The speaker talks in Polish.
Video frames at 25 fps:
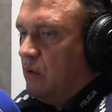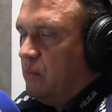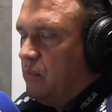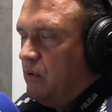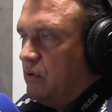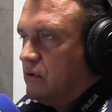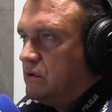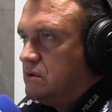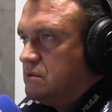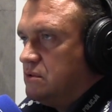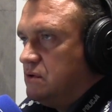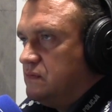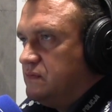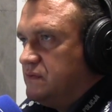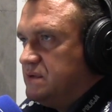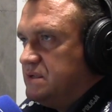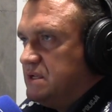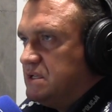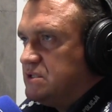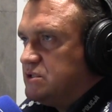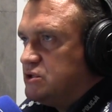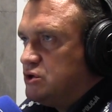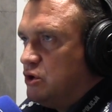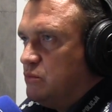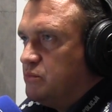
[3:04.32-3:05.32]
obok Nowej
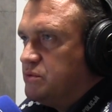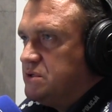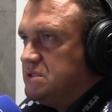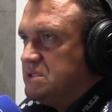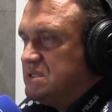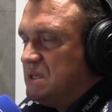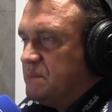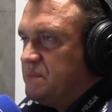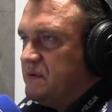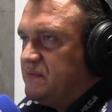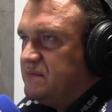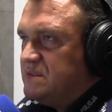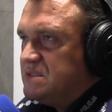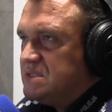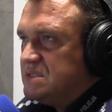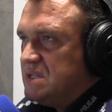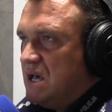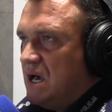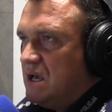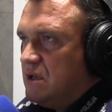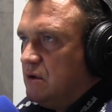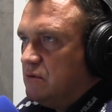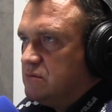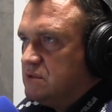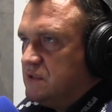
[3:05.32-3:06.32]
Jastrząbki zapewne
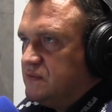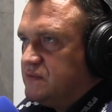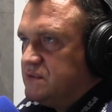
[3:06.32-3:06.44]
znają